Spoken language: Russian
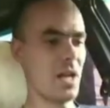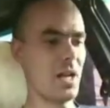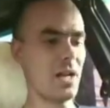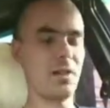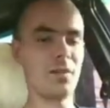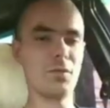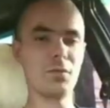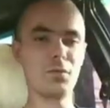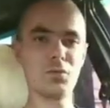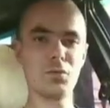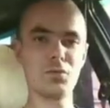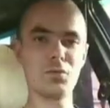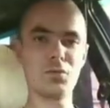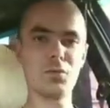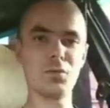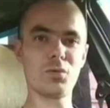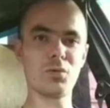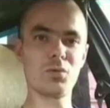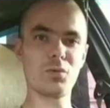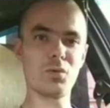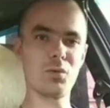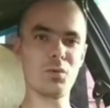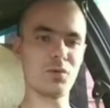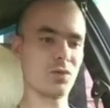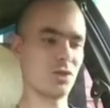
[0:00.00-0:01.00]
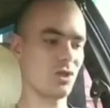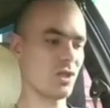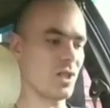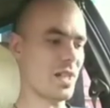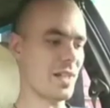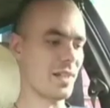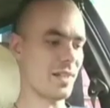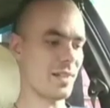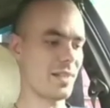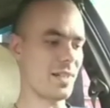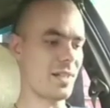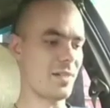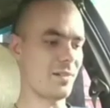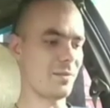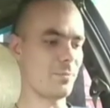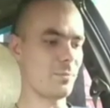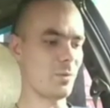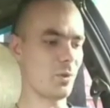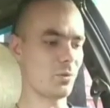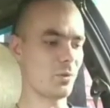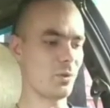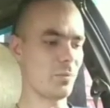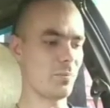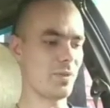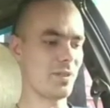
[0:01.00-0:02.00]
А вот, вот кто вот шарит, да,
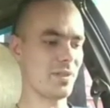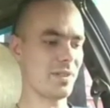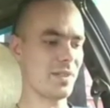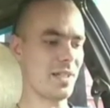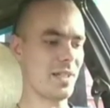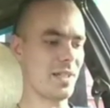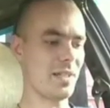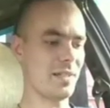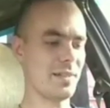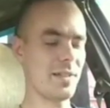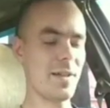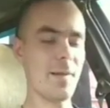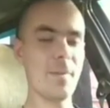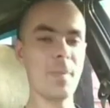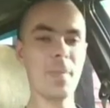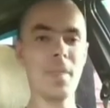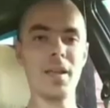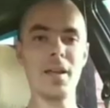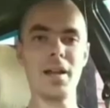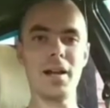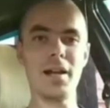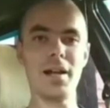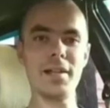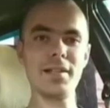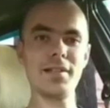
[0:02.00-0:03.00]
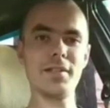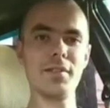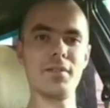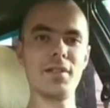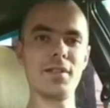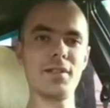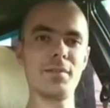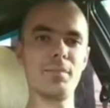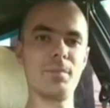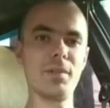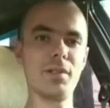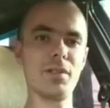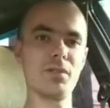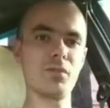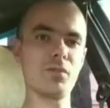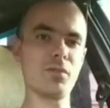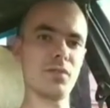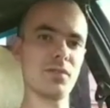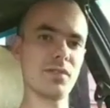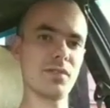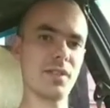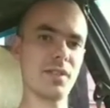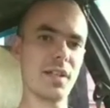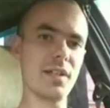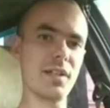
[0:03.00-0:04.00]
много кто писали, да. А если есть
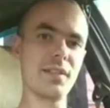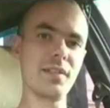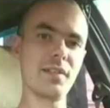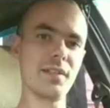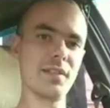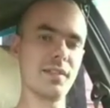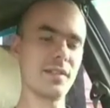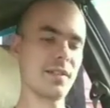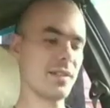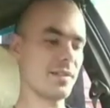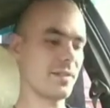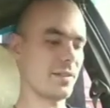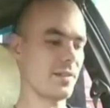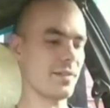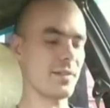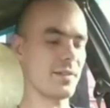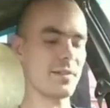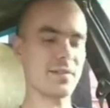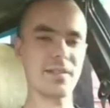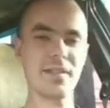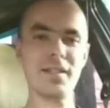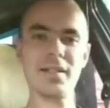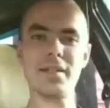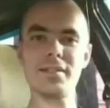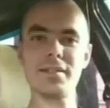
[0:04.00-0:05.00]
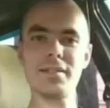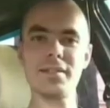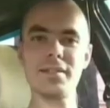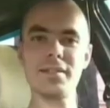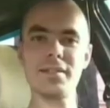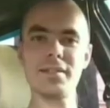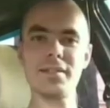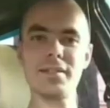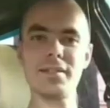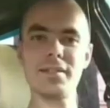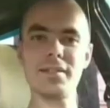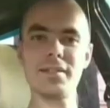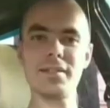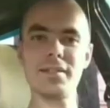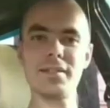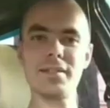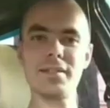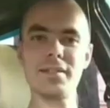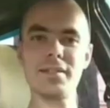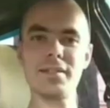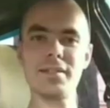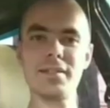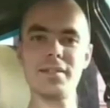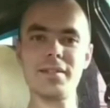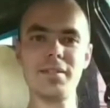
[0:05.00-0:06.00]
пылесос старинный, да, СССРский, там,
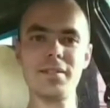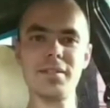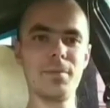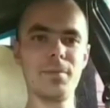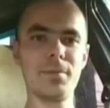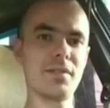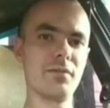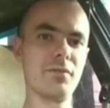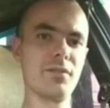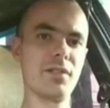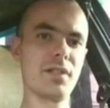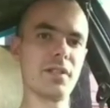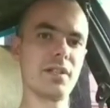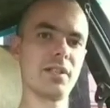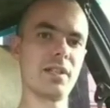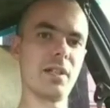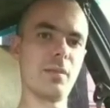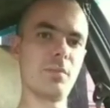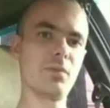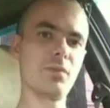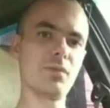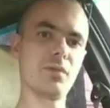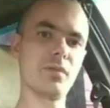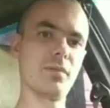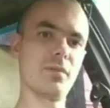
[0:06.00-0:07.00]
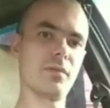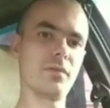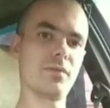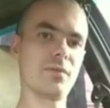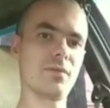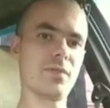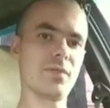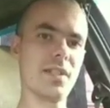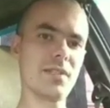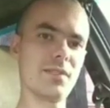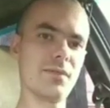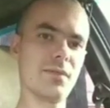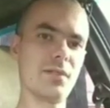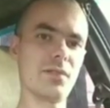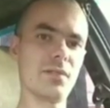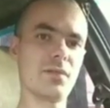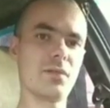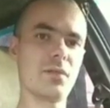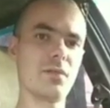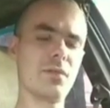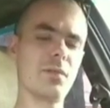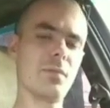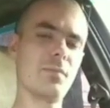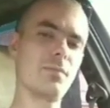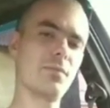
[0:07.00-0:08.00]
есть один выход, допустим, он всасывает,
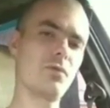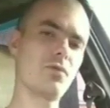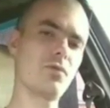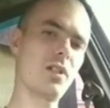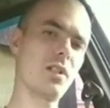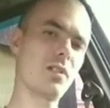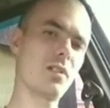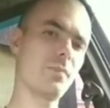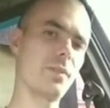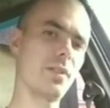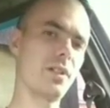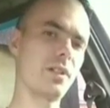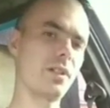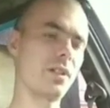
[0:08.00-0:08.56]
другой шланг